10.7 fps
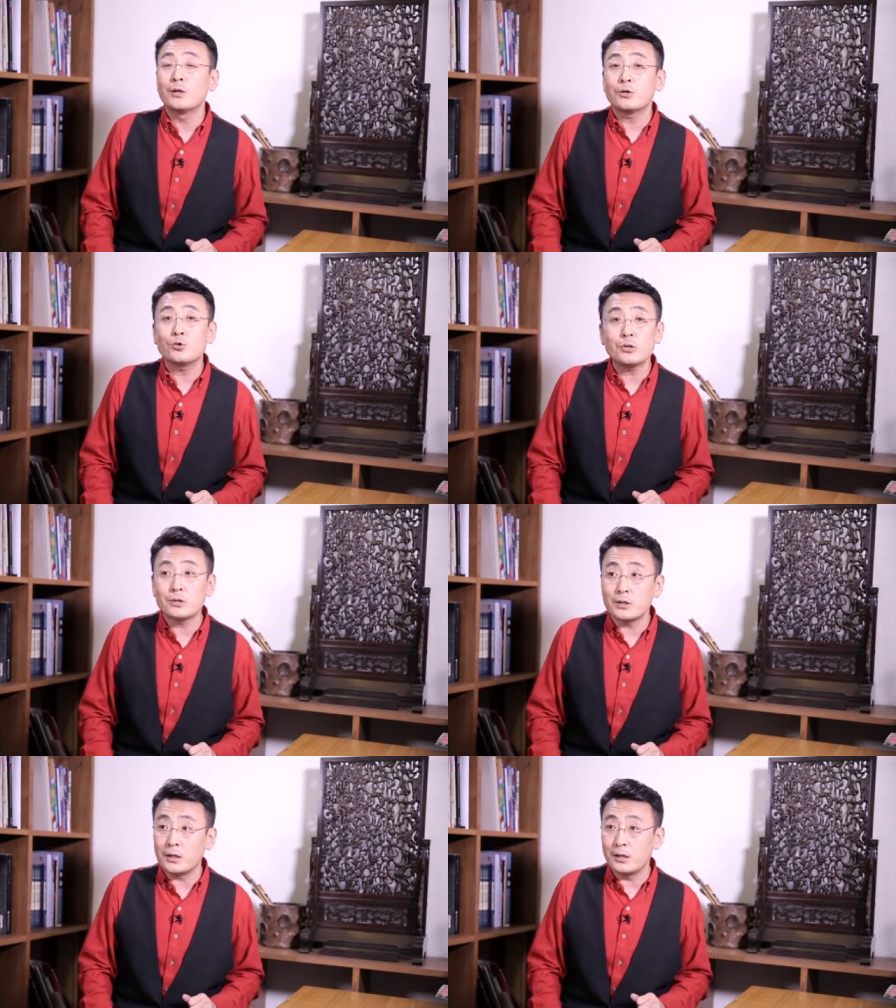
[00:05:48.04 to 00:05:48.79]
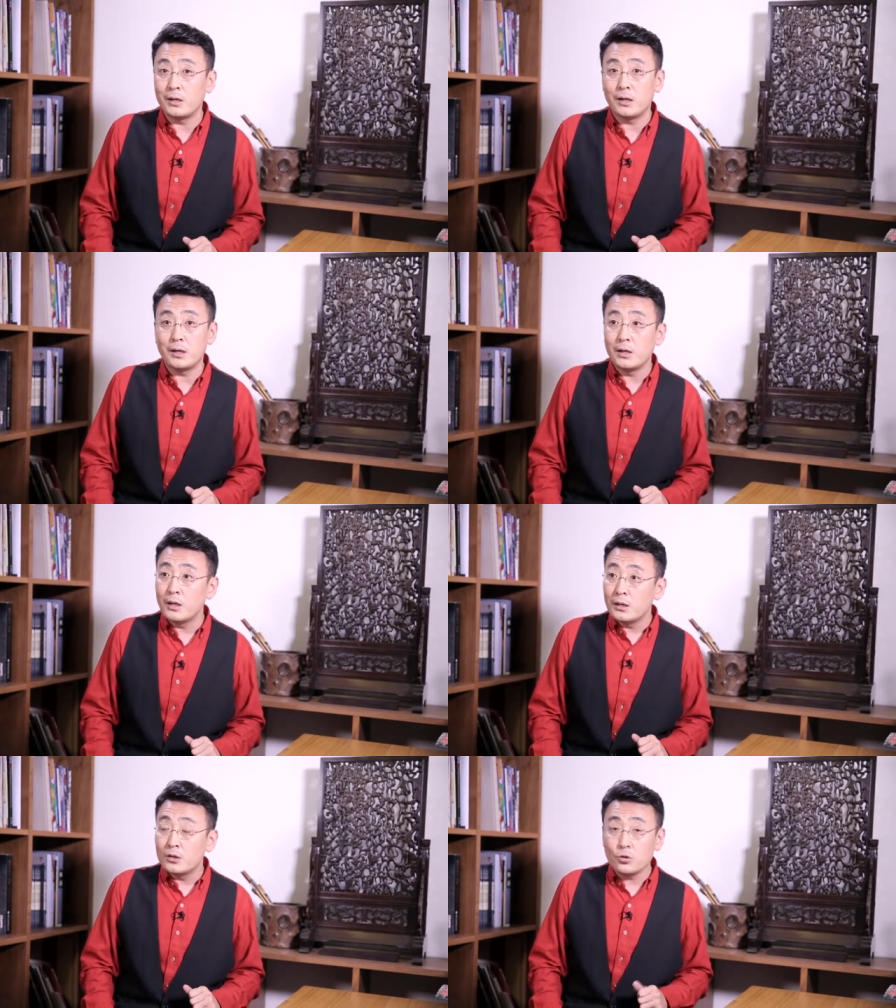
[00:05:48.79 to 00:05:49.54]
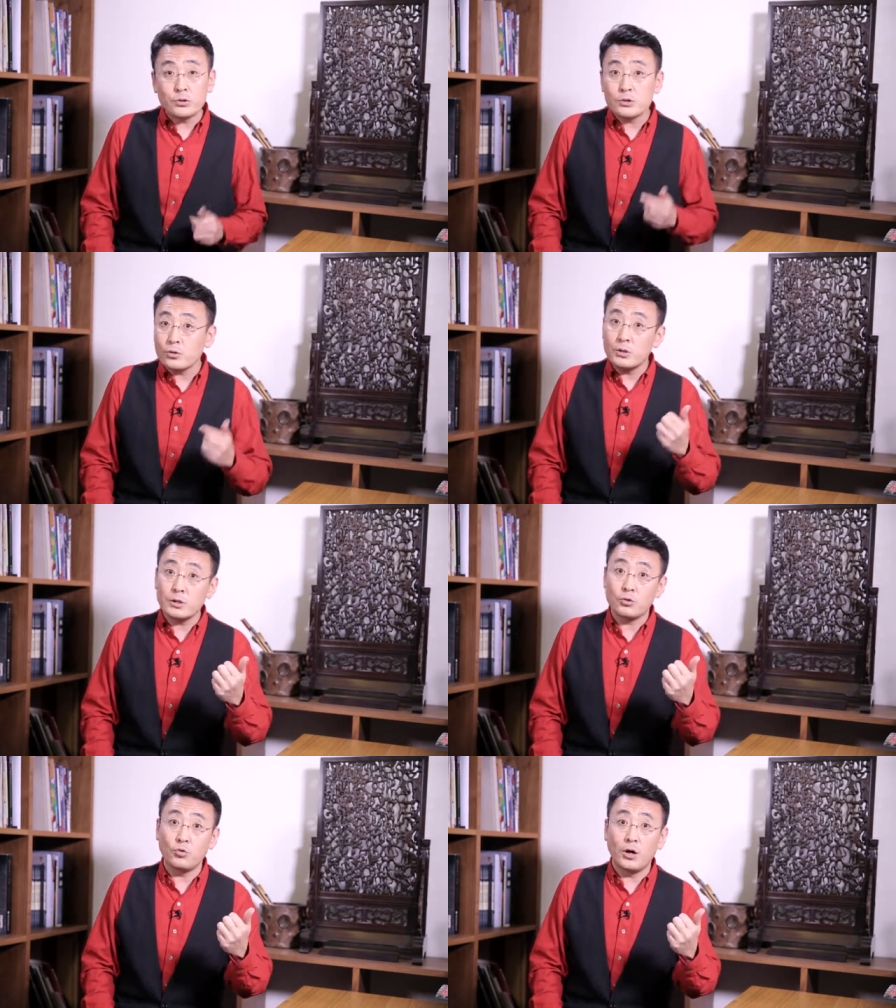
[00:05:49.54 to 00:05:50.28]
说是这个有的时候一
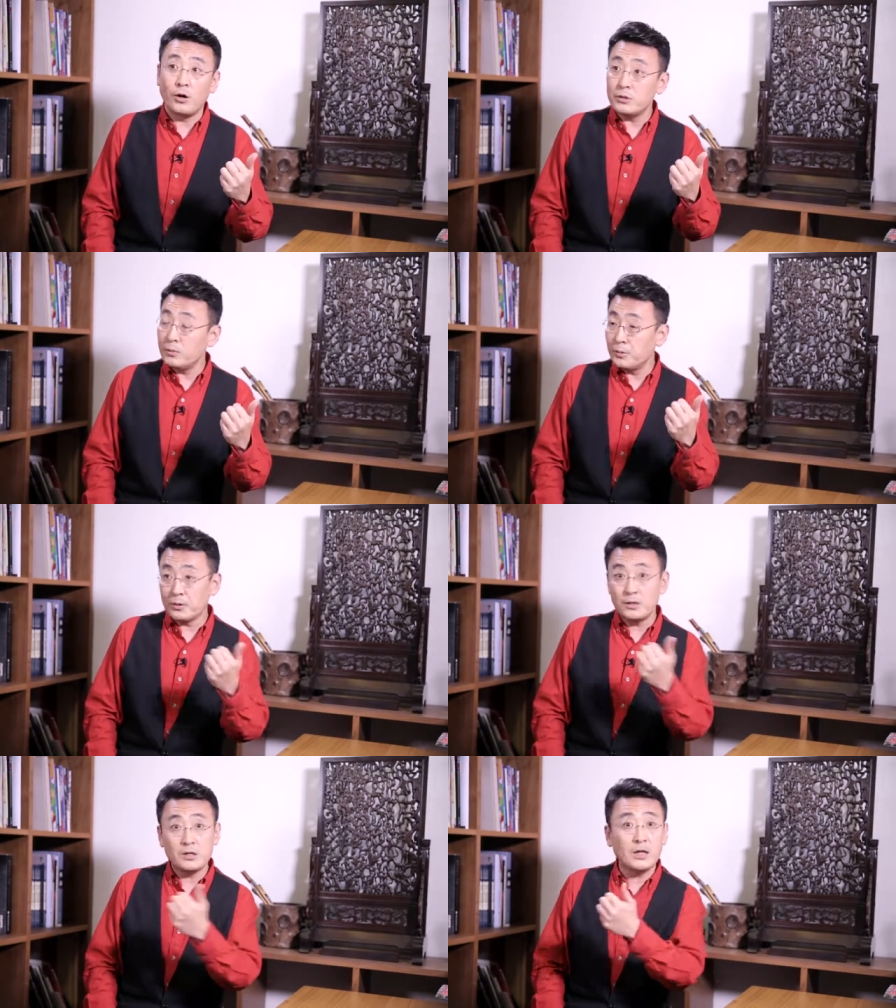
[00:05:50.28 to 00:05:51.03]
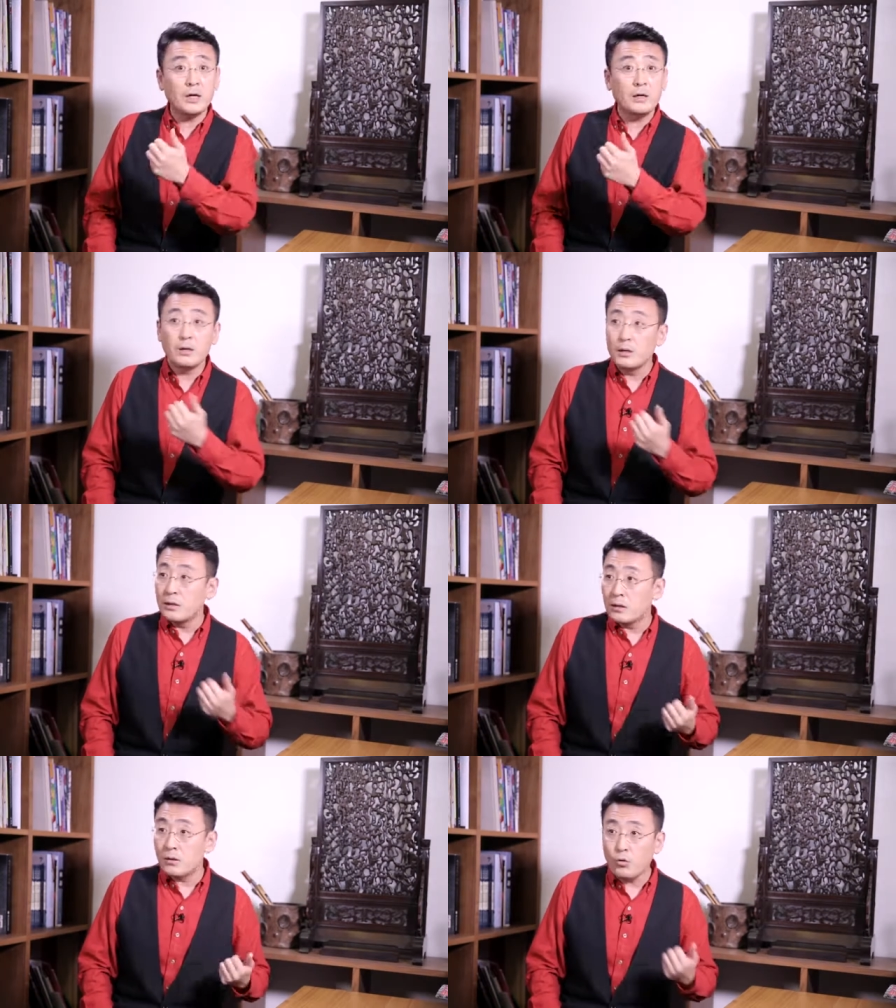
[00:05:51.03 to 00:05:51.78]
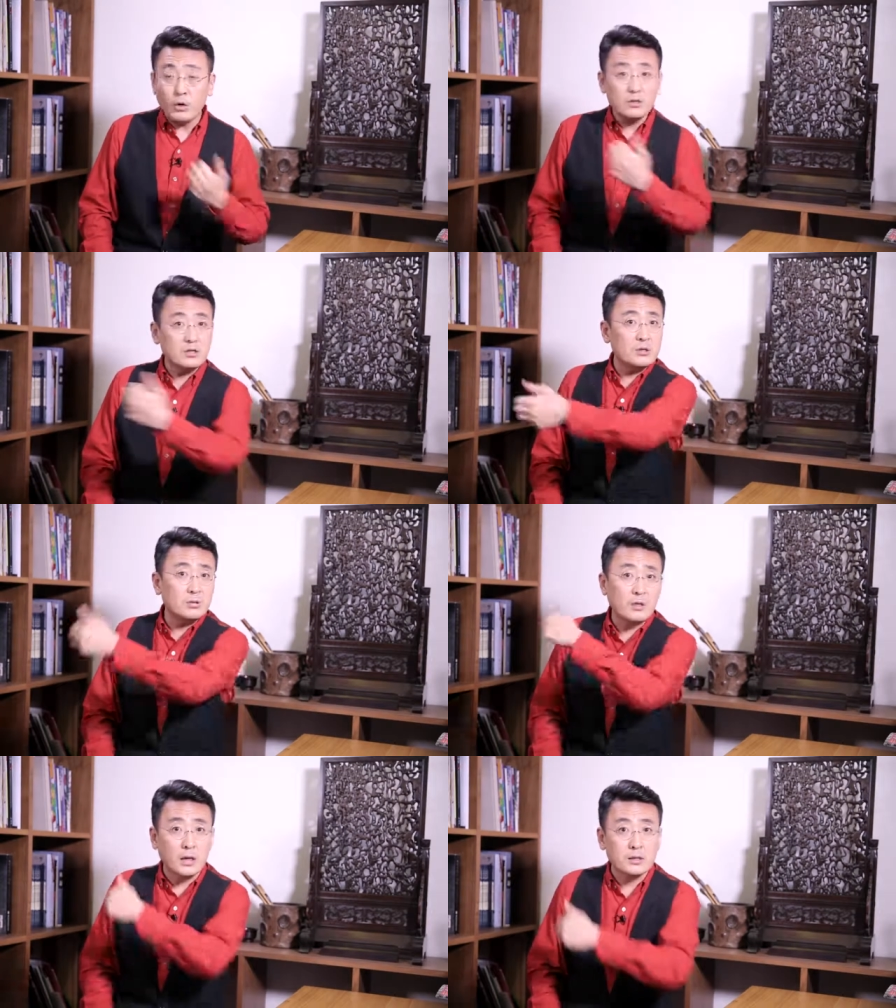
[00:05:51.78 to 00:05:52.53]
个土豪，你比如一天，哐七
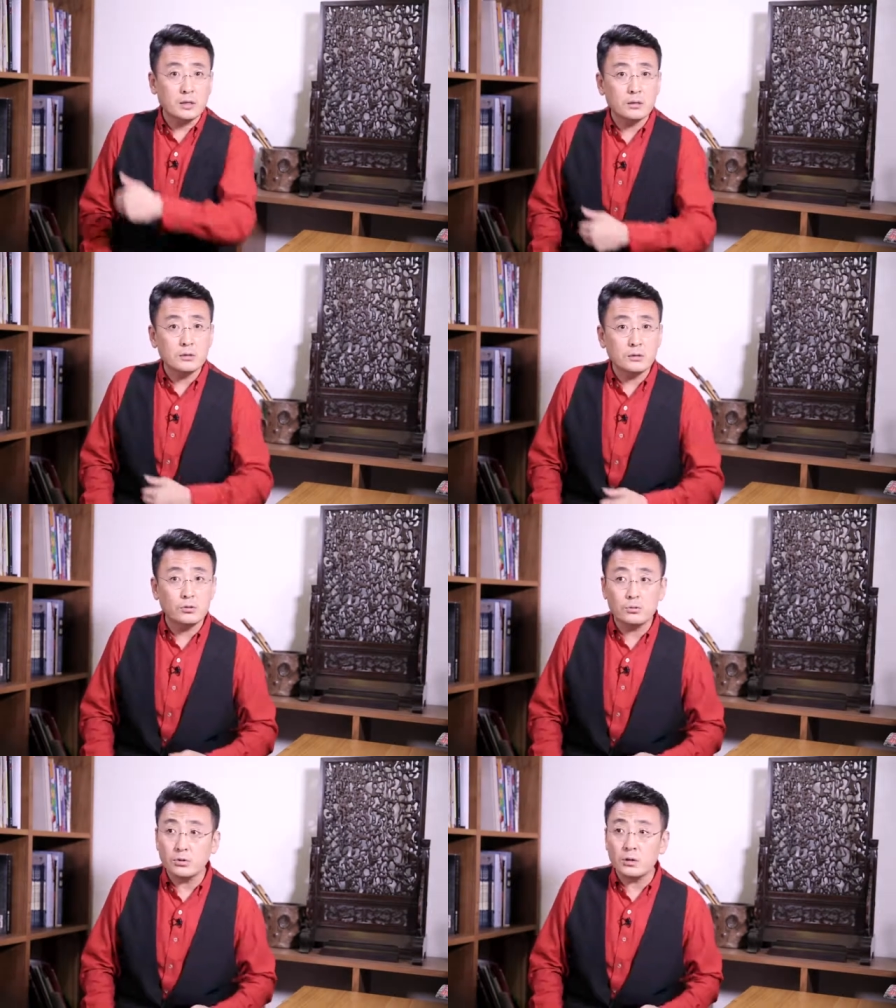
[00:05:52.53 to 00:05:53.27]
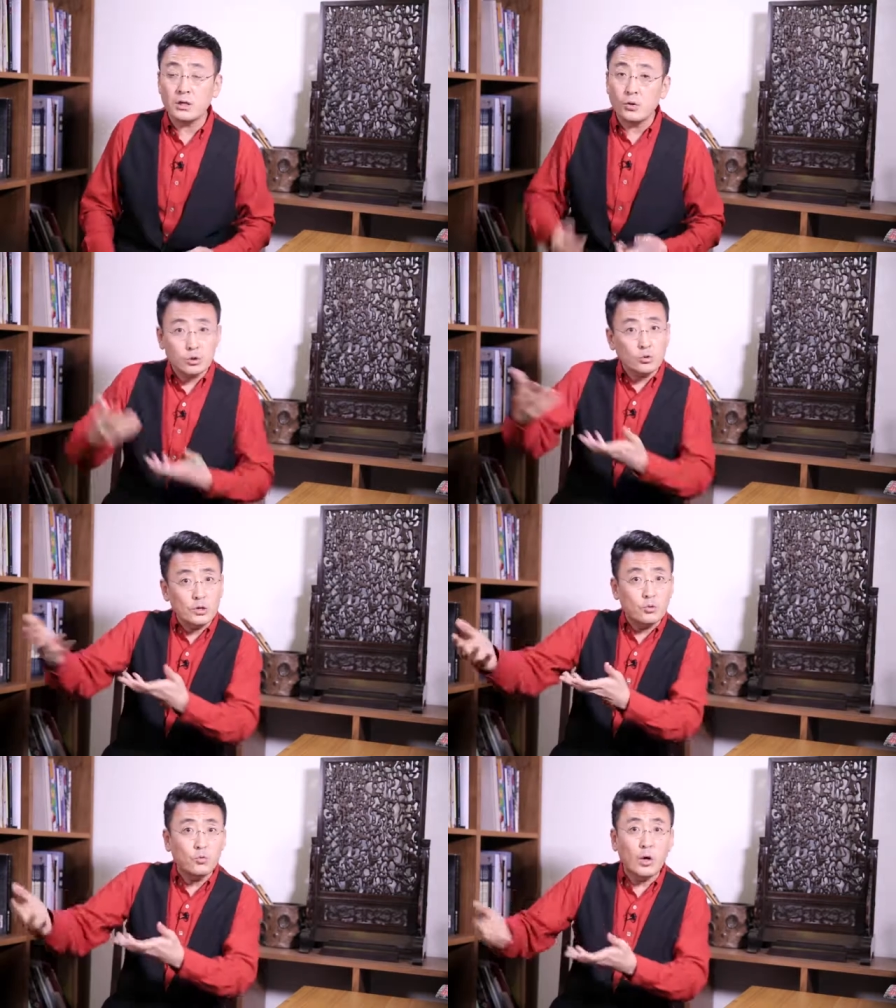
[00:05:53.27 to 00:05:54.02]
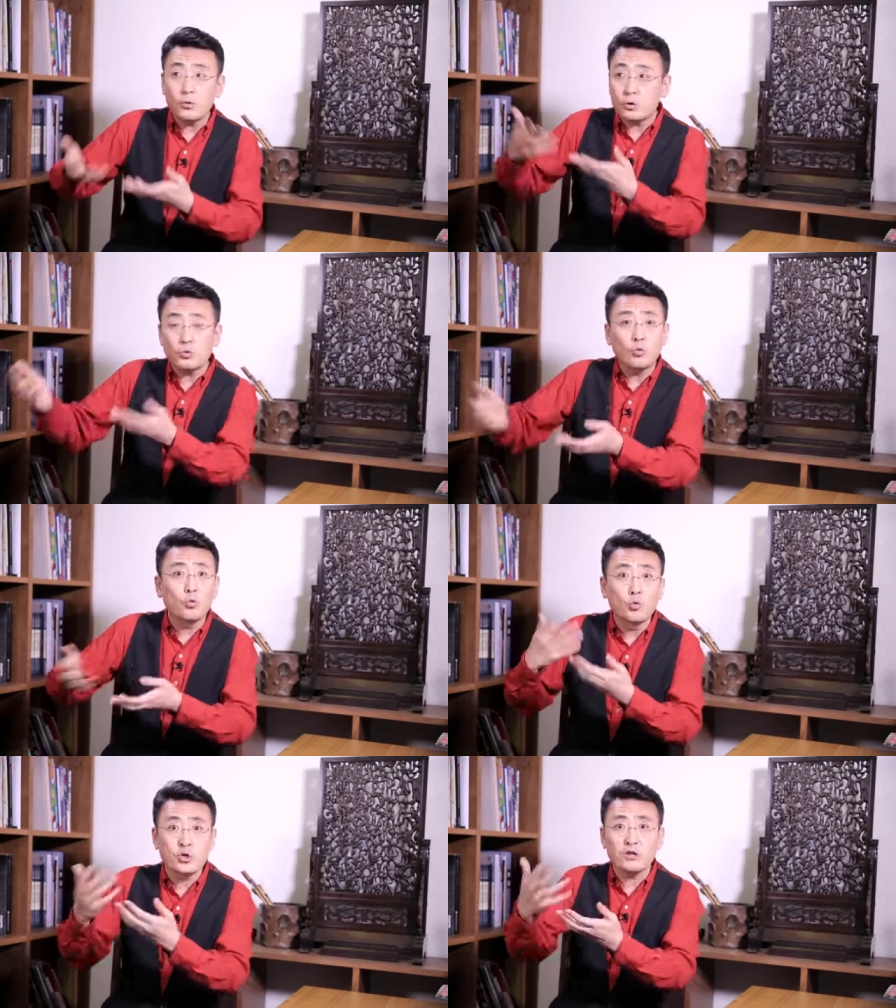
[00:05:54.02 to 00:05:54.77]
就打赏，就给我送礼物啊，给我送
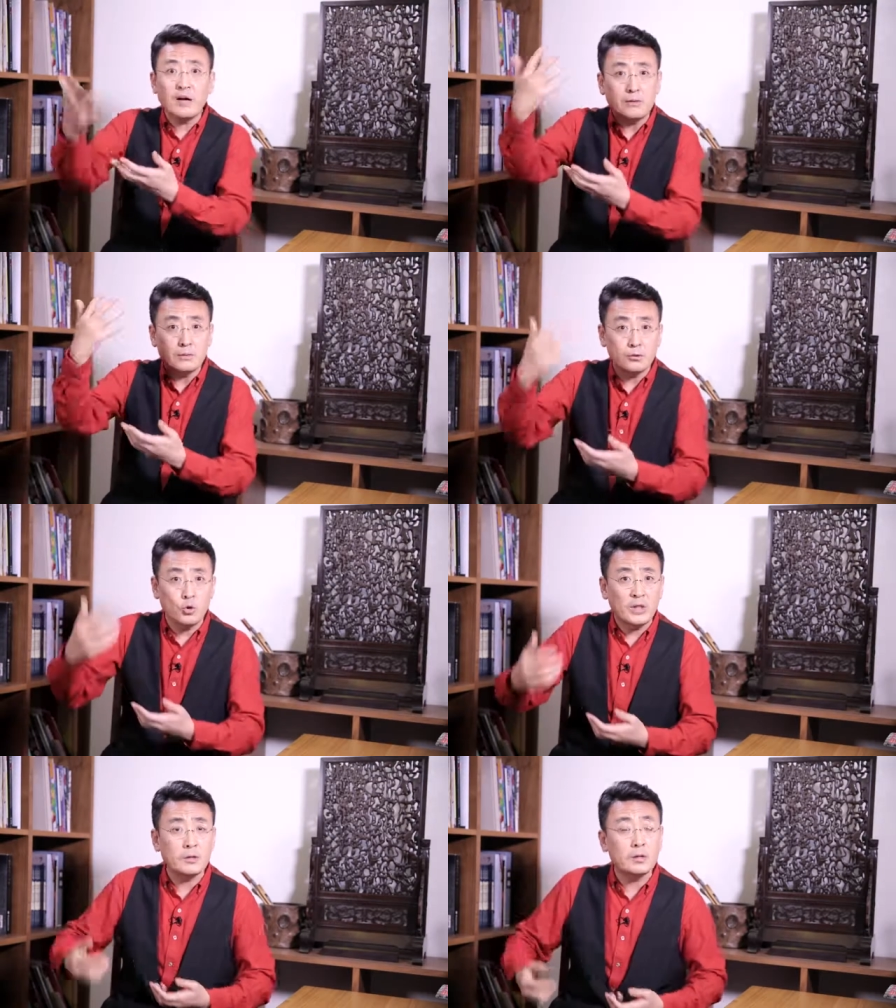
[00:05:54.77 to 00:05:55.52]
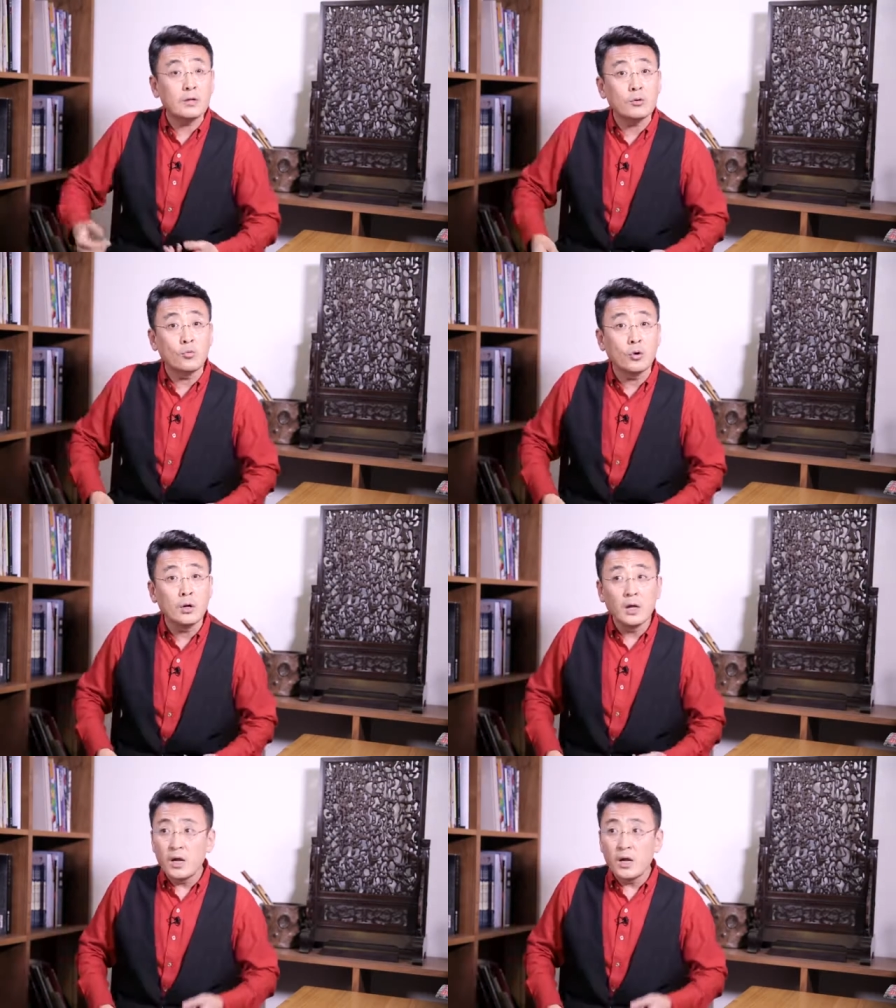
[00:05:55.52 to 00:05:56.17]
五十万元的礼物。